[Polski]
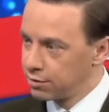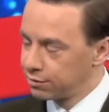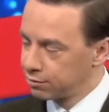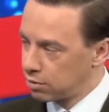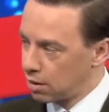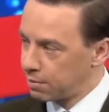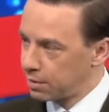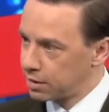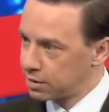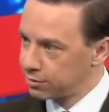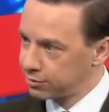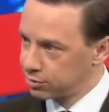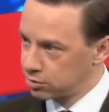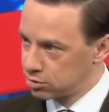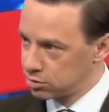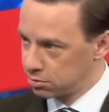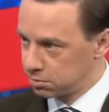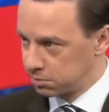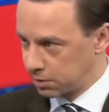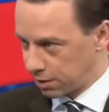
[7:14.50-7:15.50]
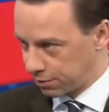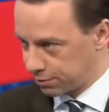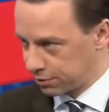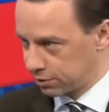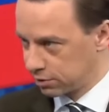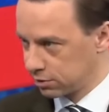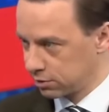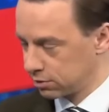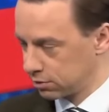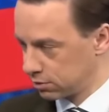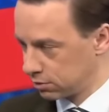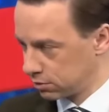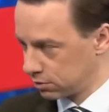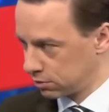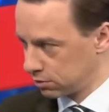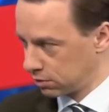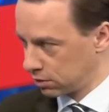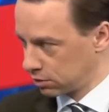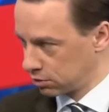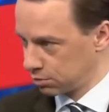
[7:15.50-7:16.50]
kłamanie wchodzi im nawyk,
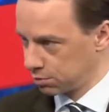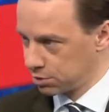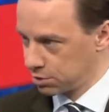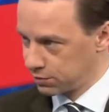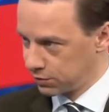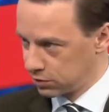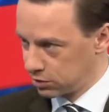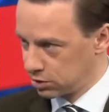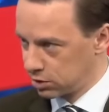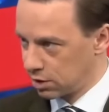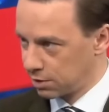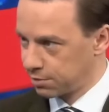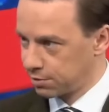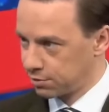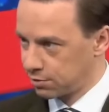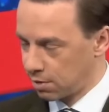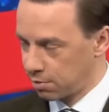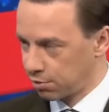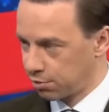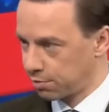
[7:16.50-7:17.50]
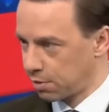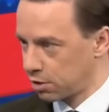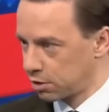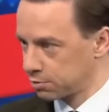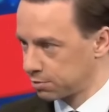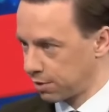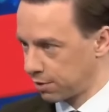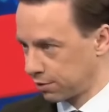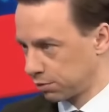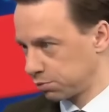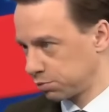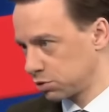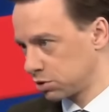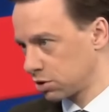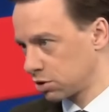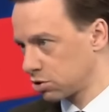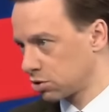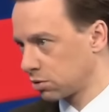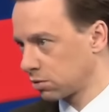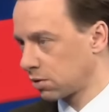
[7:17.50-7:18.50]
y, jak są przyzwyczajeni najpierw kłamią w małych sprawach,
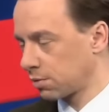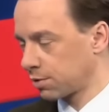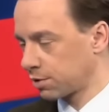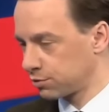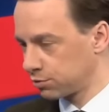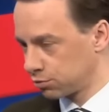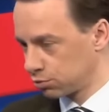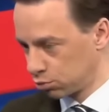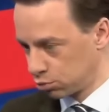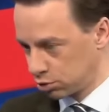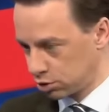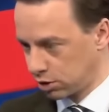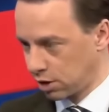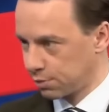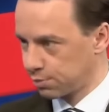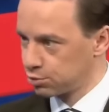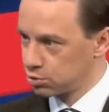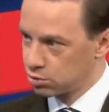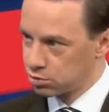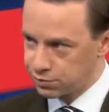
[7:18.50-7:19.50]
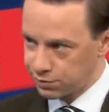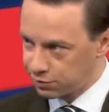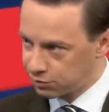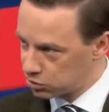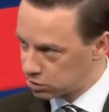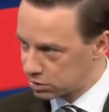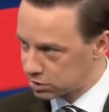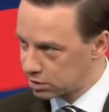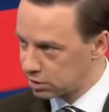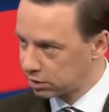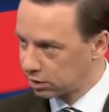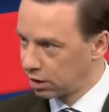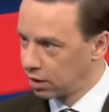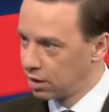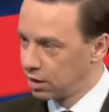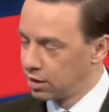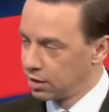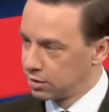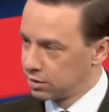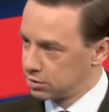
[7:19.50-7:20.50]
później zaczynają kłamać w dużych, a później już we wszystkich.
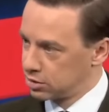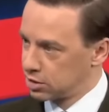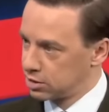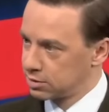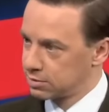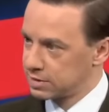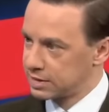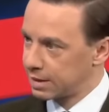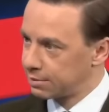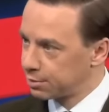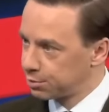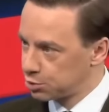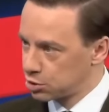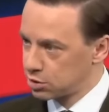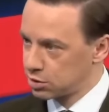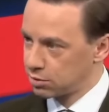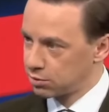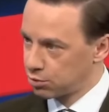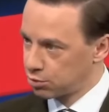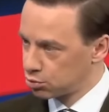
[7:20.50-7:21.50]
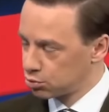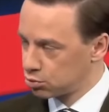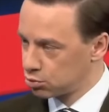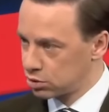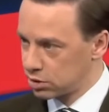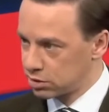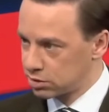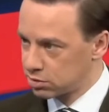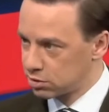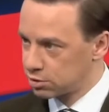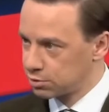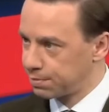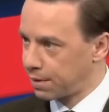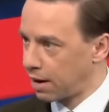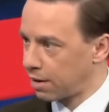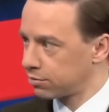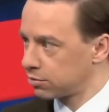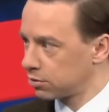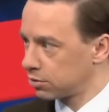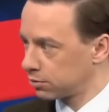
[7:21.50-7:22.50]
Z czasem sami przestają rozróżniać, co jest
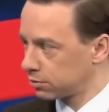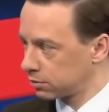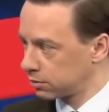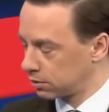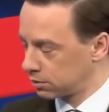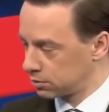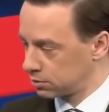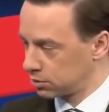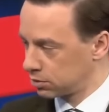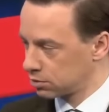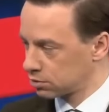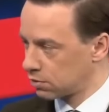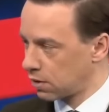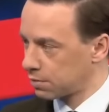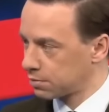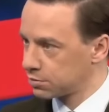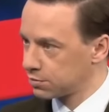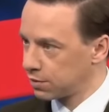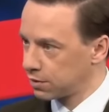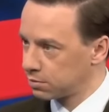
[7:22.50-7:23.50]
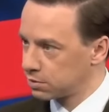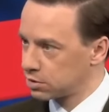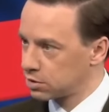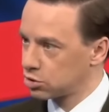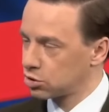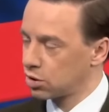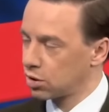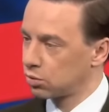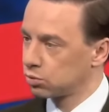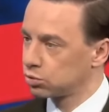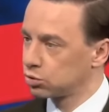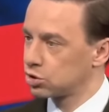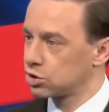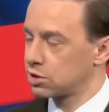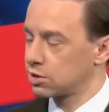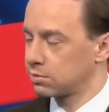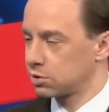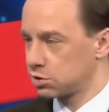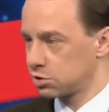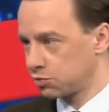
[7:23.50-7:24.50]
prawdą, e, co jest kłamstwem i zaczynają
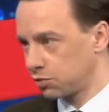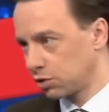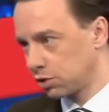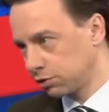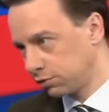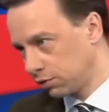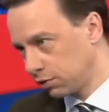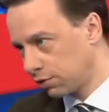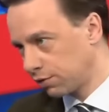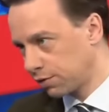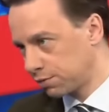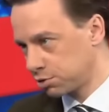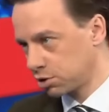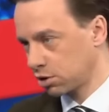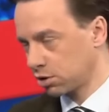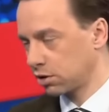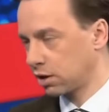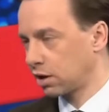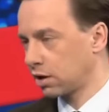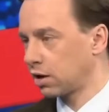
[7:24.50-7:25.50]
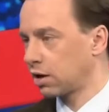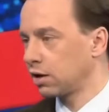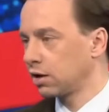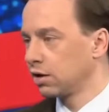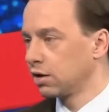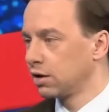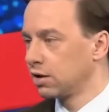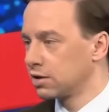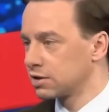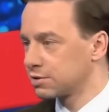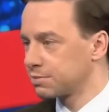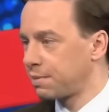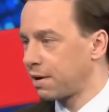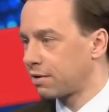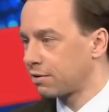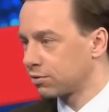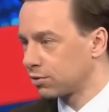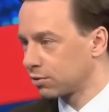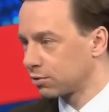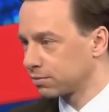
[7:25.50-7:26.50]
utożsamiać swoje chwilowe przekonania Co pan jeszcze w tej
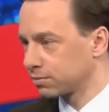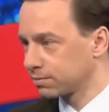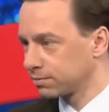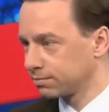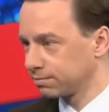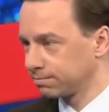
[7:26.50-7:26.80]
prawdą. polityce, panie